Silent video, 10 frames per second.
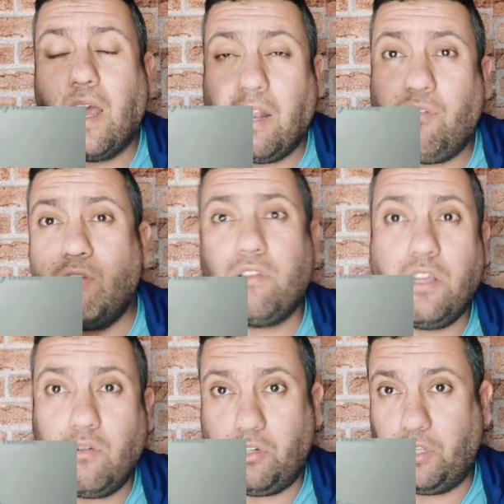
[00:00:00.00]

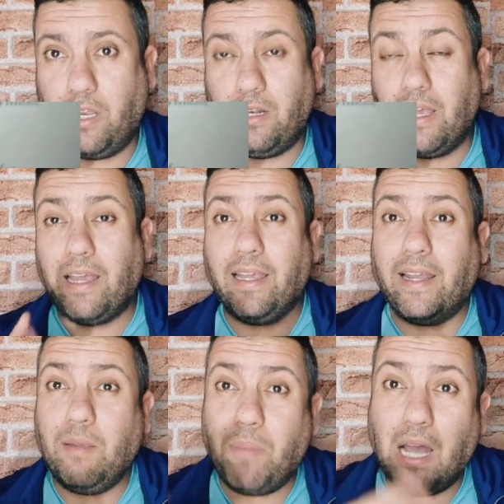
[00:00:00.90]
2022
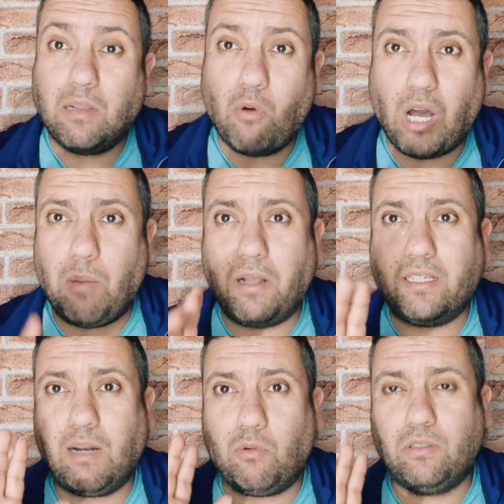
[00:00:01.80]
يعني بعد المقابله
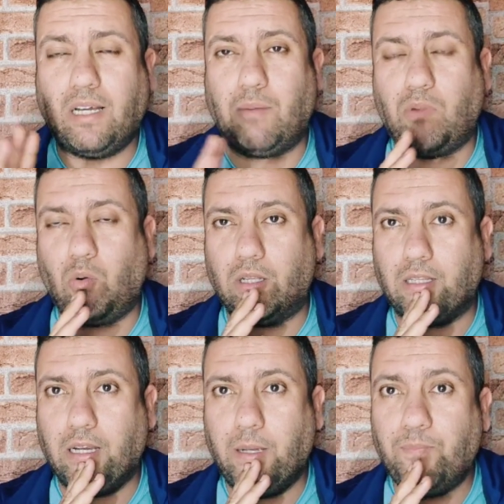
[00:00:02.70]
تاع المنتخب
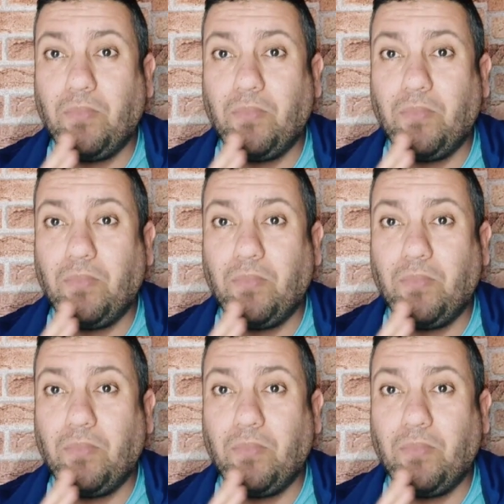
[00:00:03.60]
الوطني